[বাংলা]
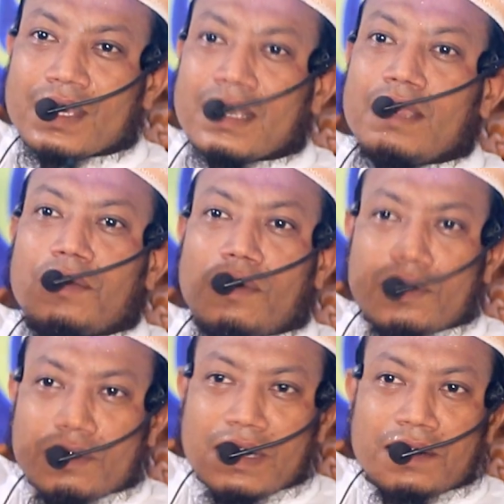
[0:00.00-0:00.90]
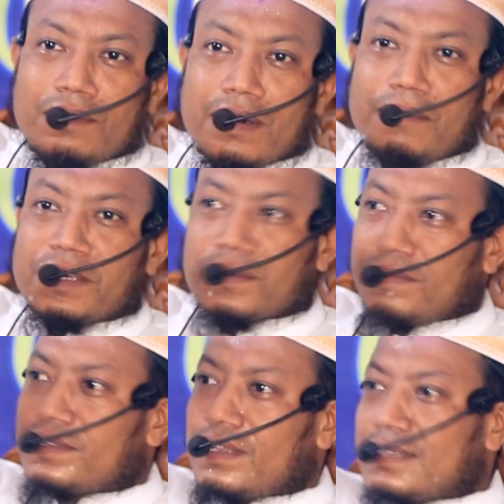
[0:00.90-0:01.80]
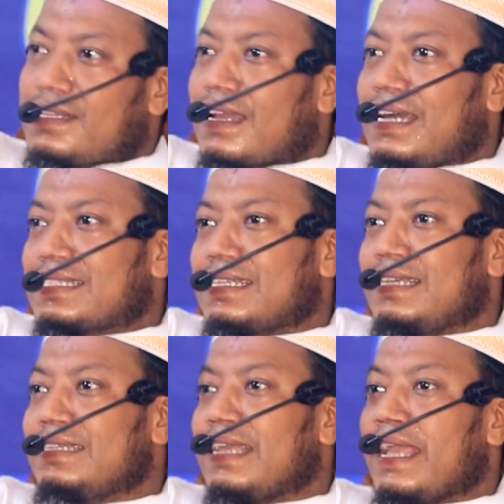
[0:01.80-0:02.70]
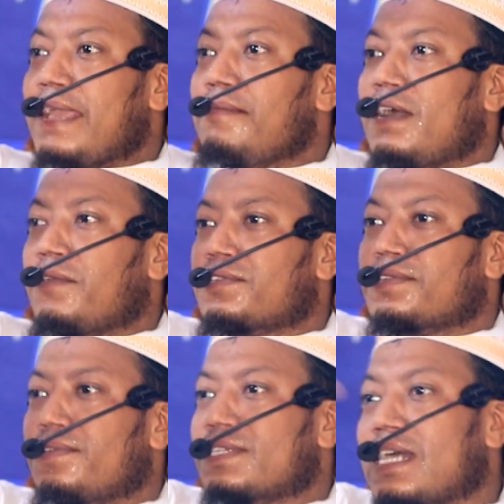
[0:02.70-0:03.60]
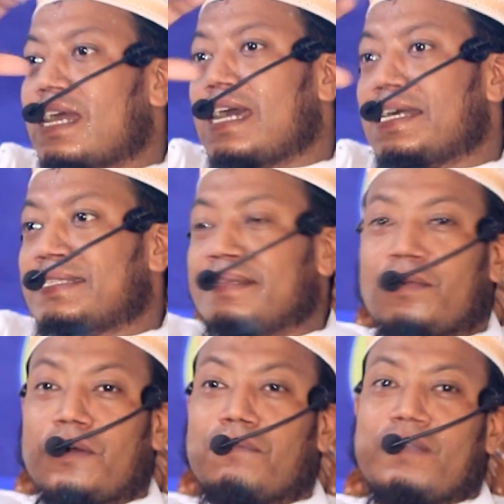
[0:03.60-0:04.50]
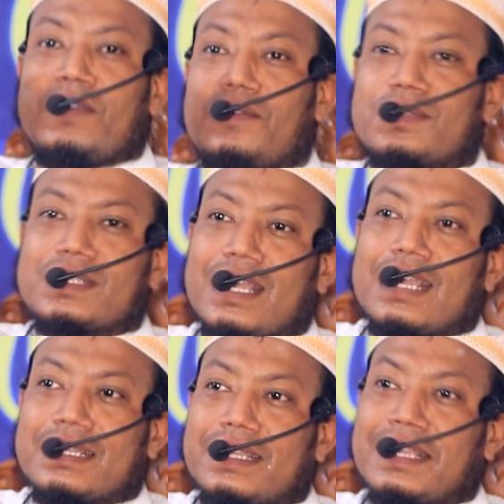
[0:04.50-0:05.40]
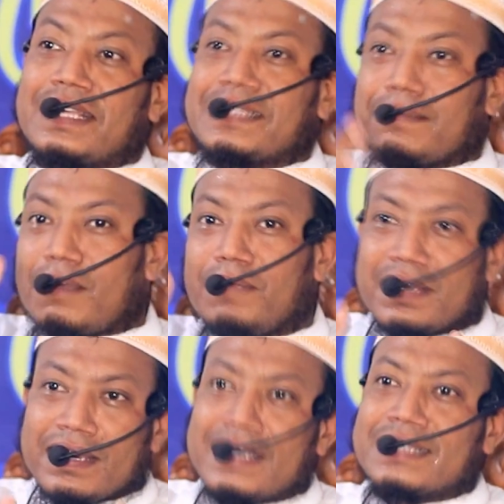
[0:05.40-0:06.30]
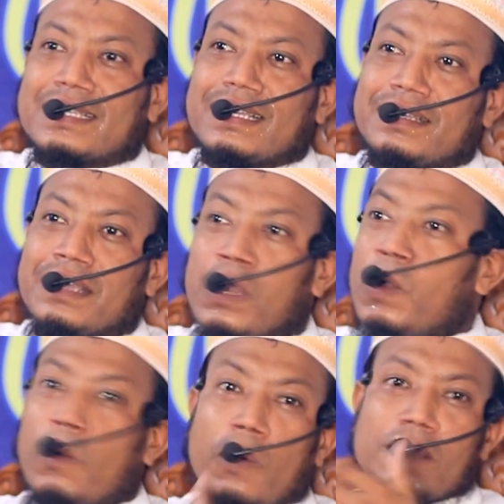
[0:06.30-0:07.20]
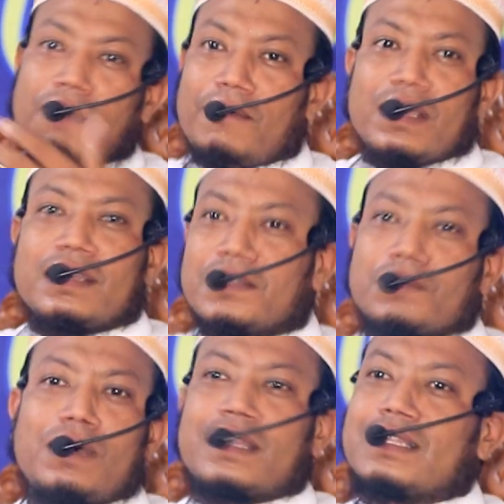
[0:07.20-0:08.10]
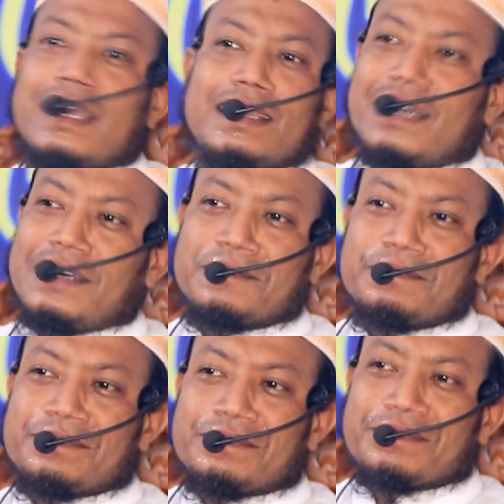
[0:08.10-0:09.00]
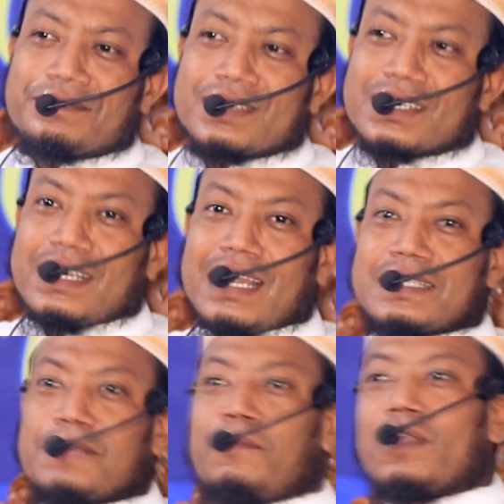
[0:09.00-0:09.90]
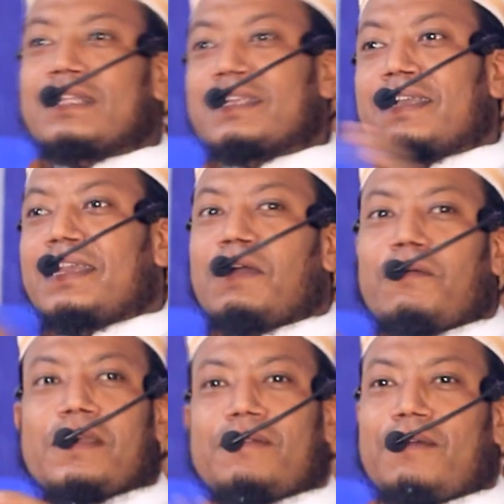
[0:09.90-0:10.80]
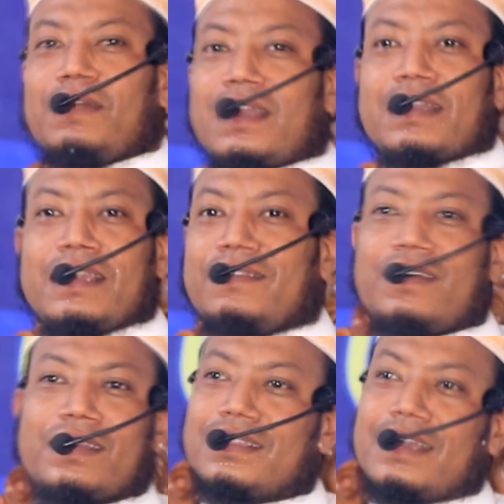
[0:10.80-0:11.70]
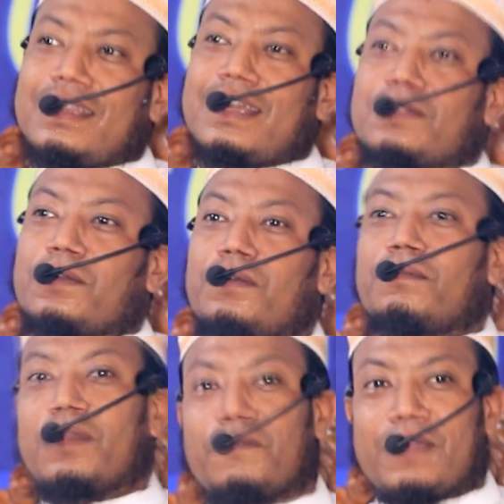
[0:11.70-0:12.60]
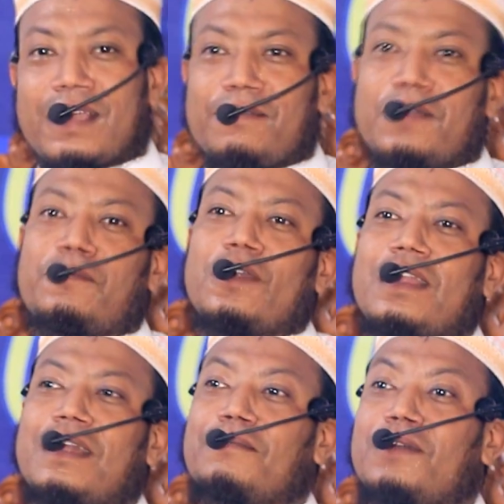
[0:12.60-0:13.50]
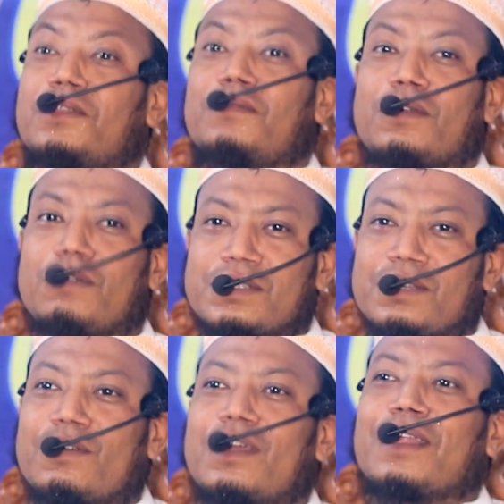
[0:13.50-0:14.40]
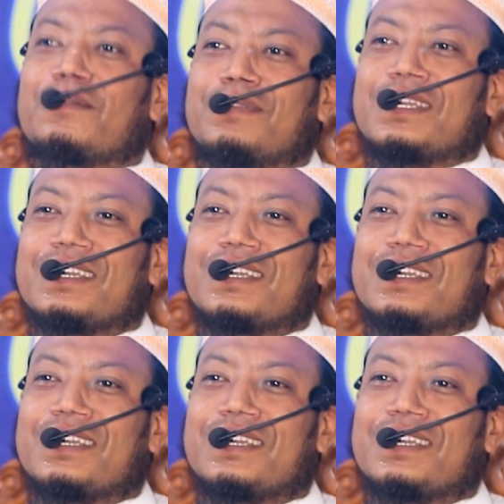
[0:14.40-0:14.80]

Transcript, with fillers: কেউ ডক্টরেট করে বিশ্ববিদ্যালয়ে যারা আছে এই মানুষগুলো সারা জীবন বিভিন্ন জায়গা থেকে যেভাবে নিয়েছে ওইভাবে কিন্তু আর দেয় না ক্লাসে পড়াতে গেলে ওইভাবে আর ডেলিভারি দেয় না তখন বলে প্রাইভেট পড়া লাগবে অথবা কোচিং করা লাগবে